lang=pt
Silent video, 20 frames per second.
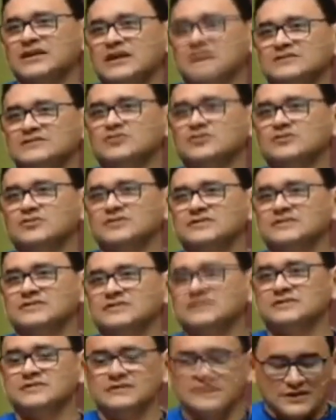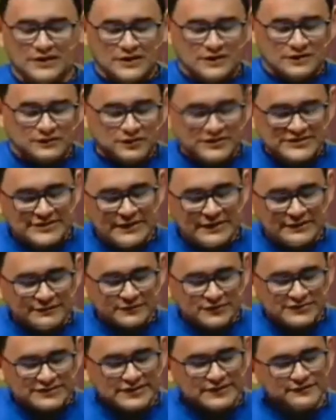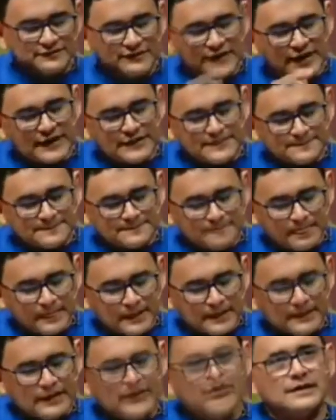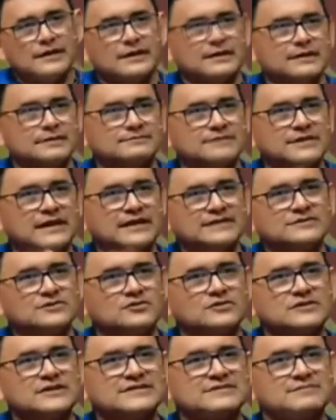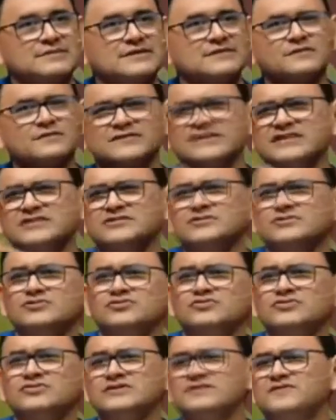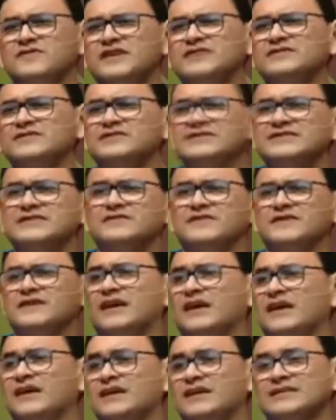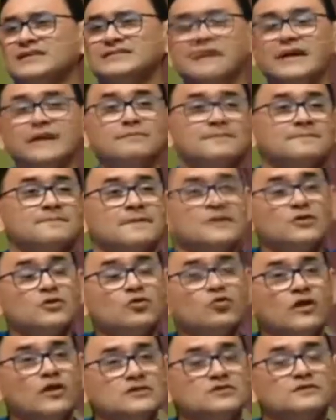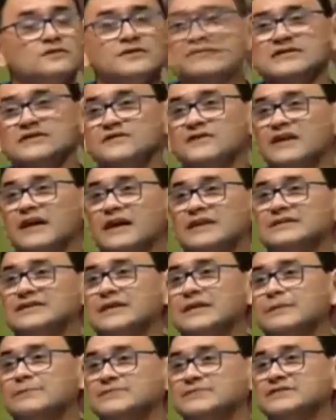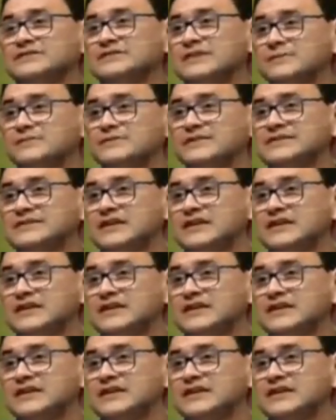as coisas, você, você vai é, ter esse conhecimento, você estuda, em vez de você ficar, sabe? Enquanto você ficar tempos e tempos nesse